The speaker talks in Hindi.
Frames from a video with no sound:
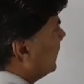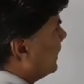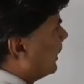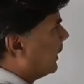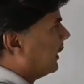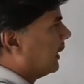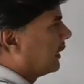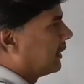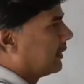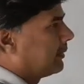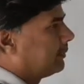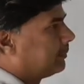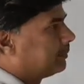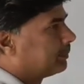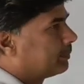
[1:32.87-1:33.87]
थ्री क्या कहलाएगा
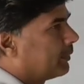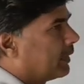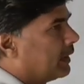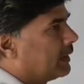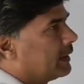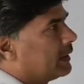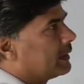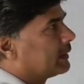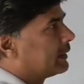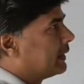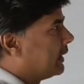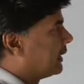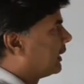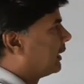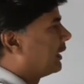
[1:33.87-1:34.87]

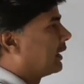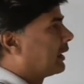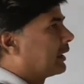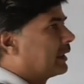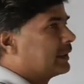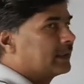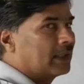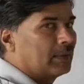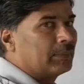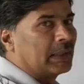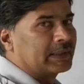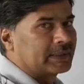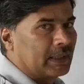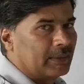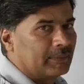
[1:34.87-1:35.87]
थ्री कहलाएगा इनका
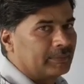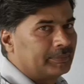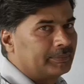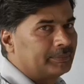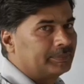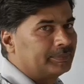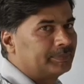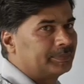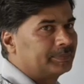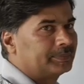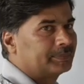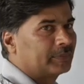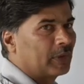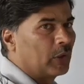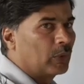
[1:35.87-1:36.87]
मासा
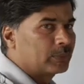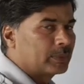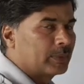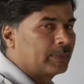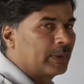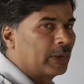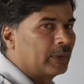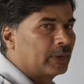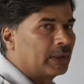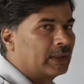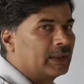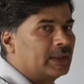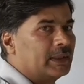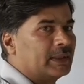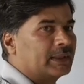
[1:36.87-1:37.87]
आई होप समझ में आया होगा
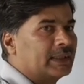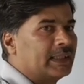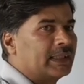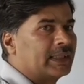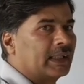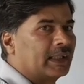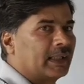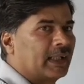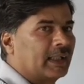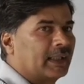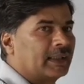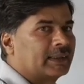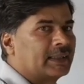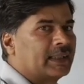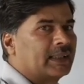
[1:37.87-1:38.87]
थ्री क्या
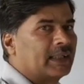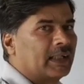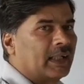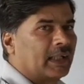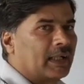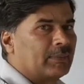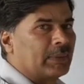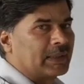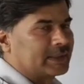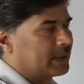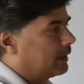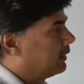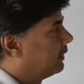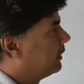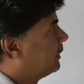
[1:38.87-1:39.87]
कहलाएगा थ्री कहलाएगा
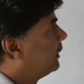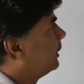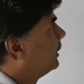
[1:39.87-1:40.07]
मासा